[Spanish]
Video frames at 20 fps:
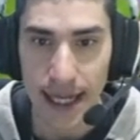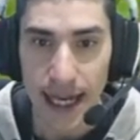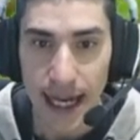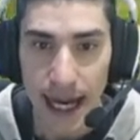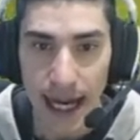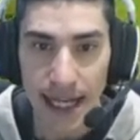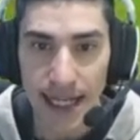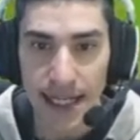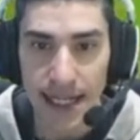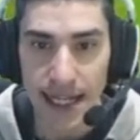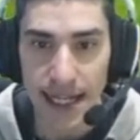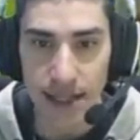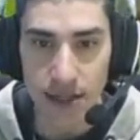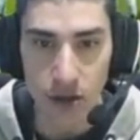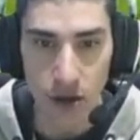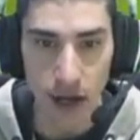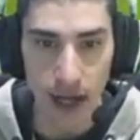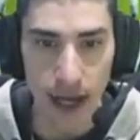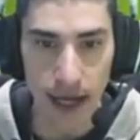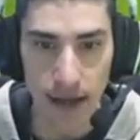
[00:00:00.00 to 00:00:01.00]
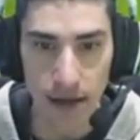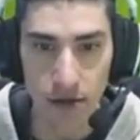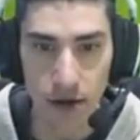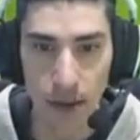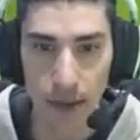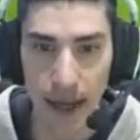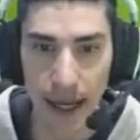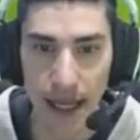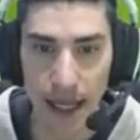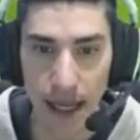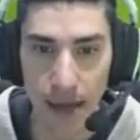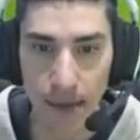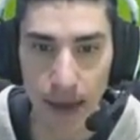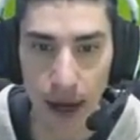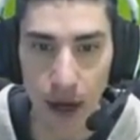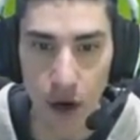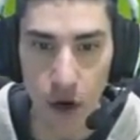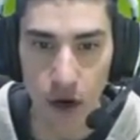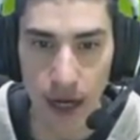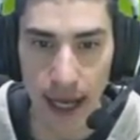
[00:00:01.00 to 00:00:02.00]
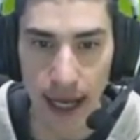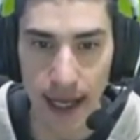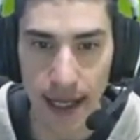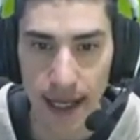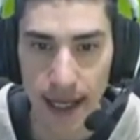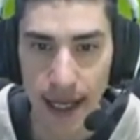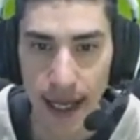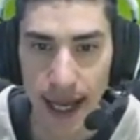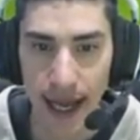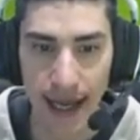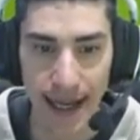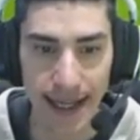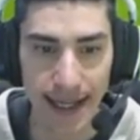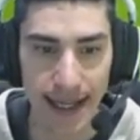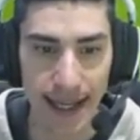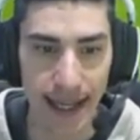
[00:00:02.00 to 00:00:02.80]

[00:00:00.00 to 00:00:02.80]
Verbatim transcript: Así que toca hacer una pequeña mejora aquí